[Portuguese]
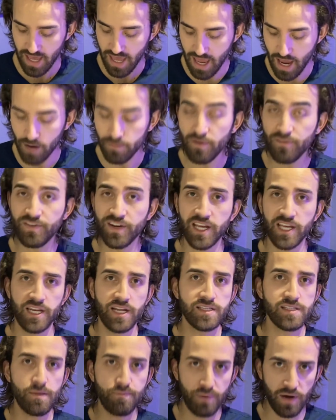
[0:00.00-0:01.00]
é uma
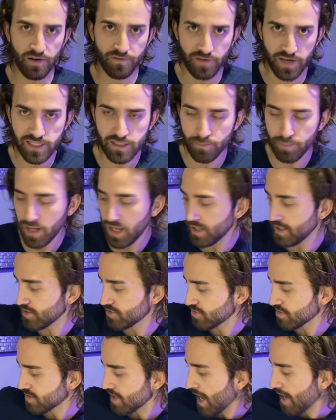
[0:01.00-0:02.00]
fragrância perfeita para
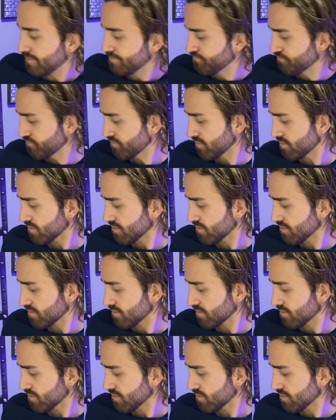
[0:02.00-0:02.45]
isso, tá?